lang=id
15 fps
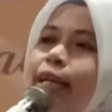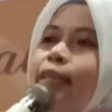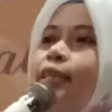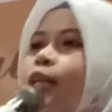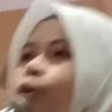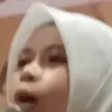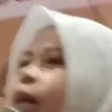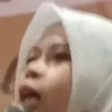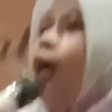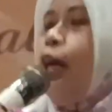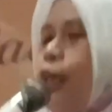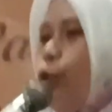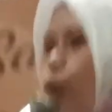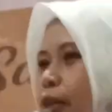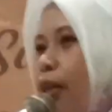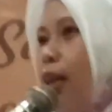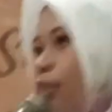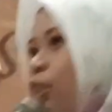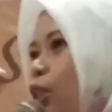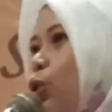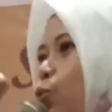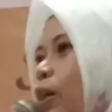di luar itu adalah
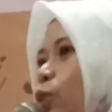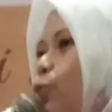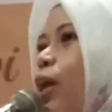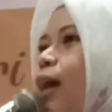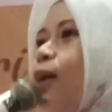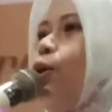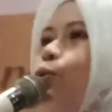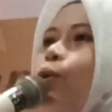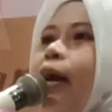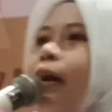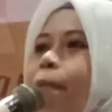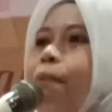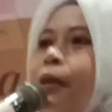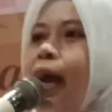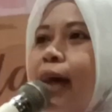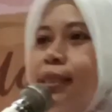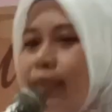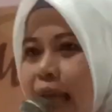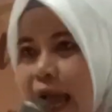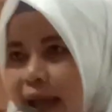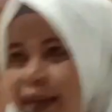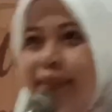sesuatu yang luar
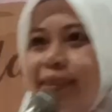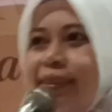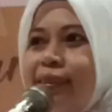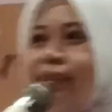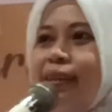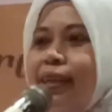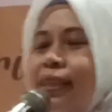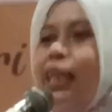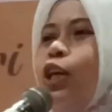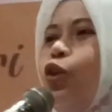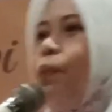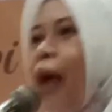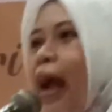biasa di rumah